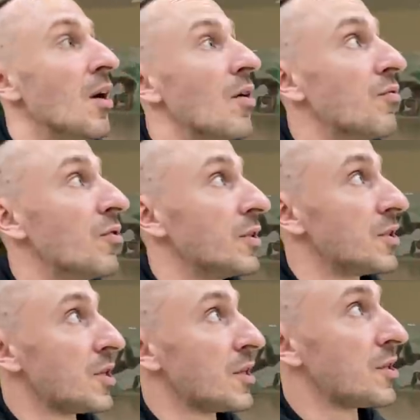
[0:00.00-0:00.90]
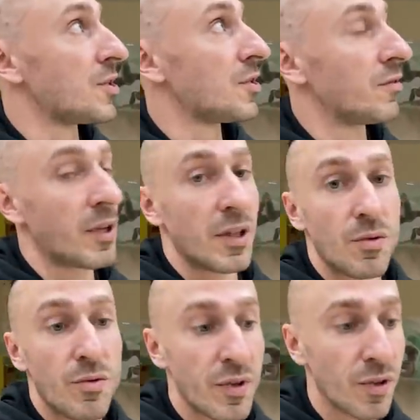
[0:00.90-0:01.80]
Вот, и сейчас решил к
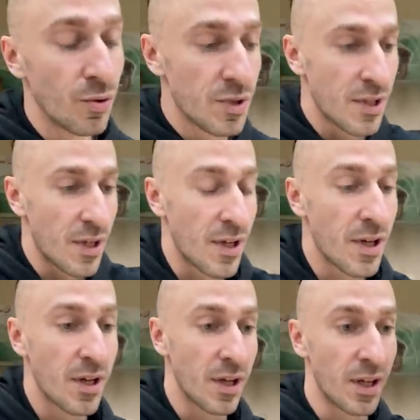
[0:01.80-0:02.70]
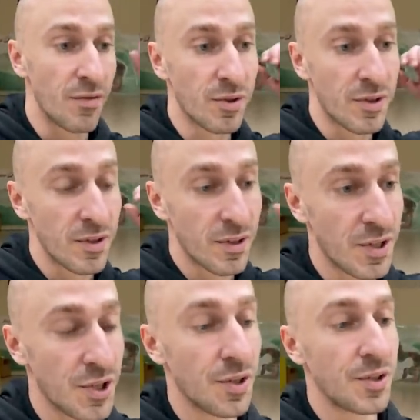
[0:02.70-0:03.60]
этому вернуться. И вот э,
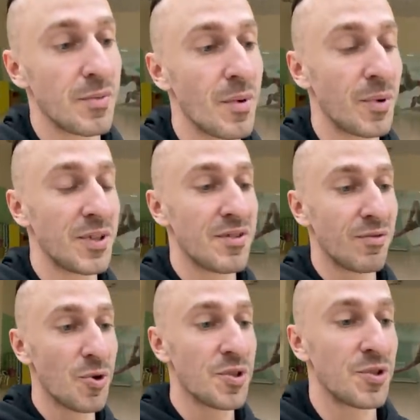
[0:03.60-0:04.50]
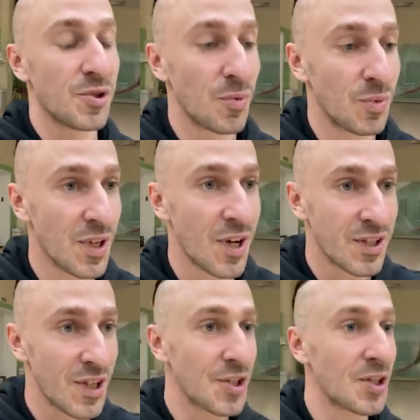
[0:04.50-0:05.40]
решил к тебе прийти в гости, чтобы ты, как
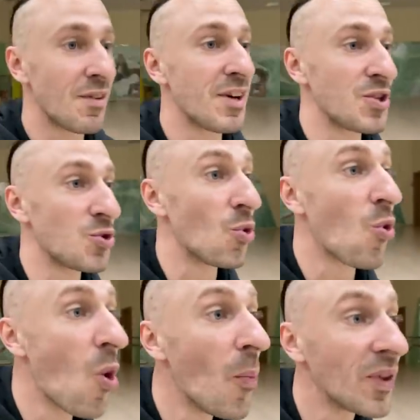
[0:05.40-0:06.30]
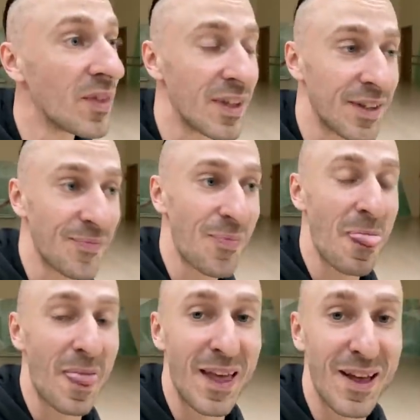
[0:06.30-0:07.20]
старший товарищ, опытный,
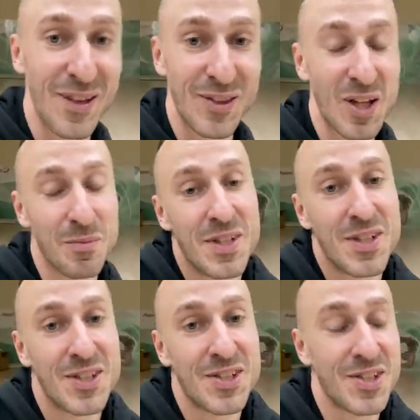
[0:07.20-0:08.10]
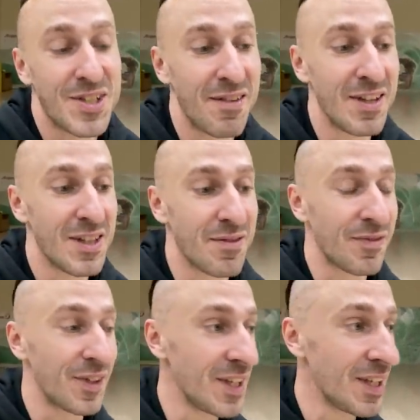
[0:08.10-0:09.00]
э, дал мне несколько советов.
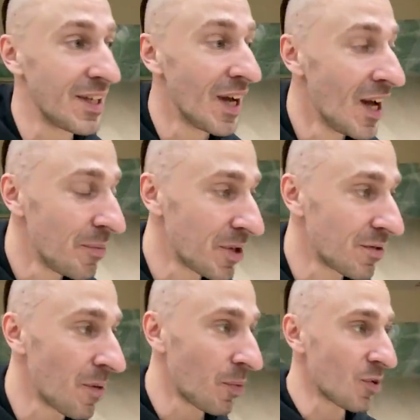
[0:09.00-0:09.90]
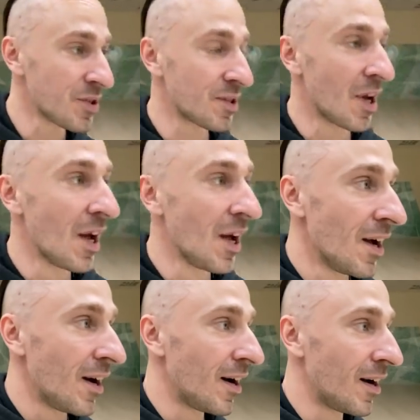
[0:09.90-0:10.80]
И первый вопрос,
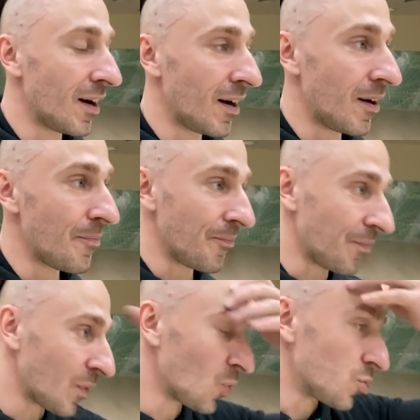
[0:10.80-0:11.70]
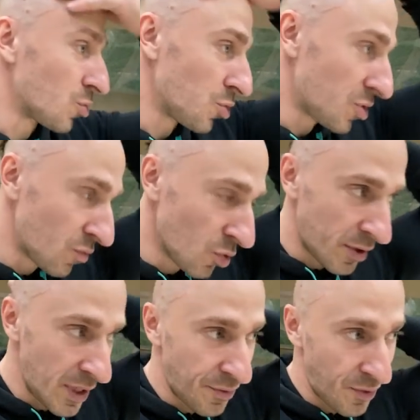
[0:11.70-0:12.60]
э, ну,
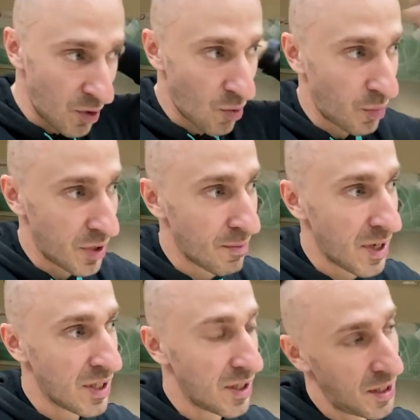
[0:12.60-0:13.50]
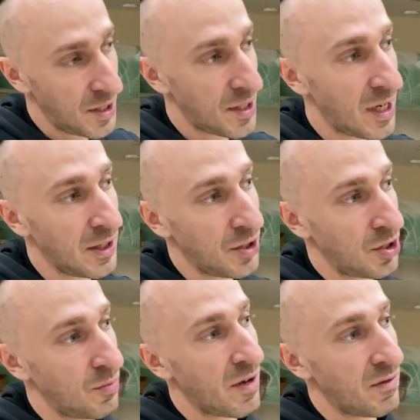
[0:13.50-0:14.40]
существует ли в твоем понимании идеальный
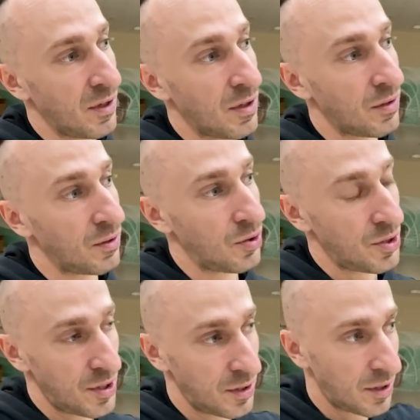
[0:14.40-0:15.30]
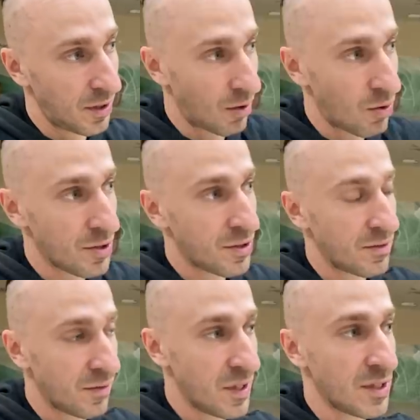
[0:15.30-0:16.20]
жимовик? То есть это рост,
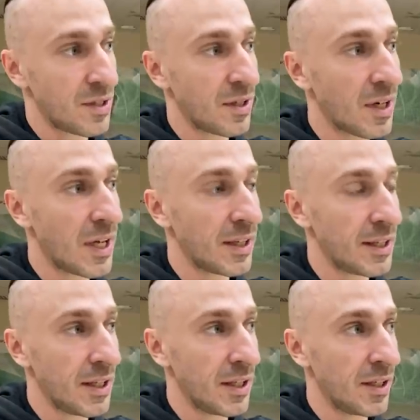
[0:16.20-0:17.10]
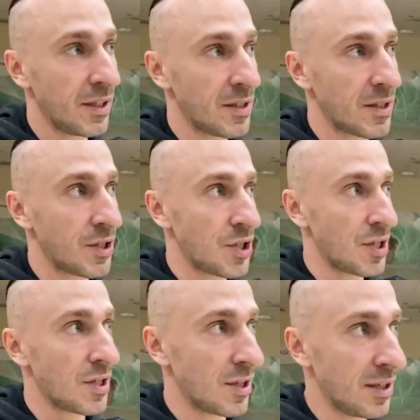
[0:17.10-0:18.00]
вес, играет ли
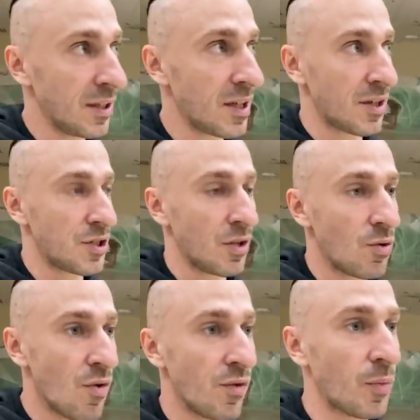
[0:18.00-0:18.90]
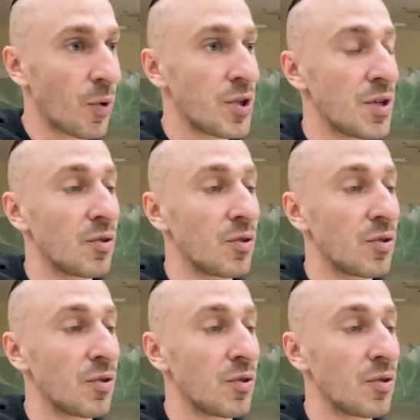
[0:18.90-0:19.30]
значение длина рычагов и прочее.